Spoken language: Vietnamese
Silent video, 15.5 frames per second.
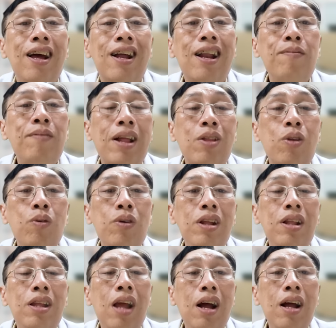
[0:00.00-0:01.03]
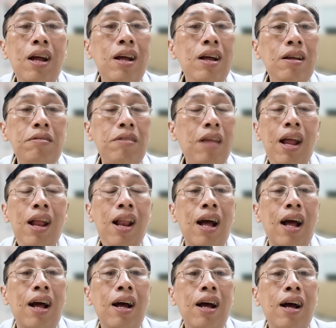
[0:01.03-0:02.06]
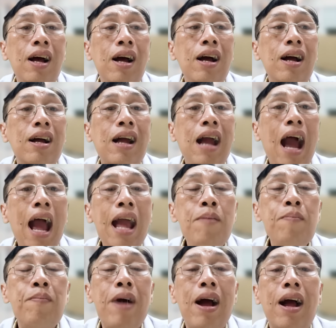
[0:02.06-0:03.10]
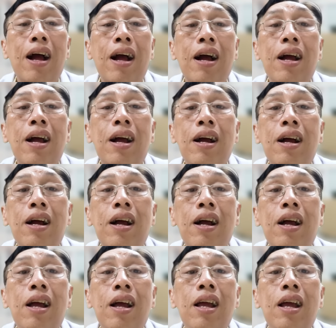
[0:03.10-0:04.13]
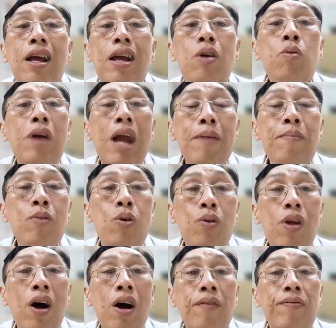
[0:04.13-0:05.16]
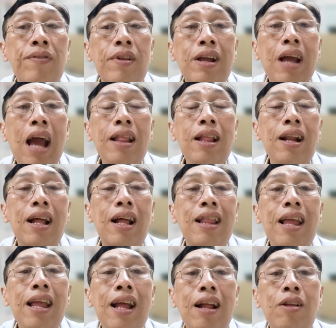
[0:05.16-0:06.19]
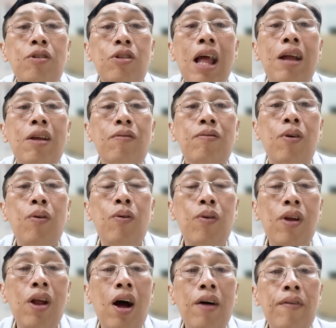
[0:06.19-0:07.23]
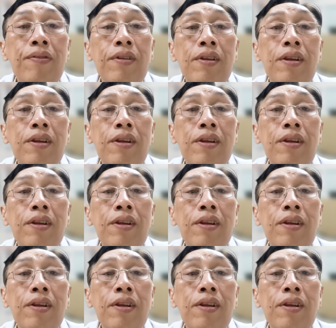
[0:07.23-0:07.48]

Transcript: làm ra tôi vẫn thấy là cái mà yếu kém của nó cái tức là cái tác dụng phụ của nó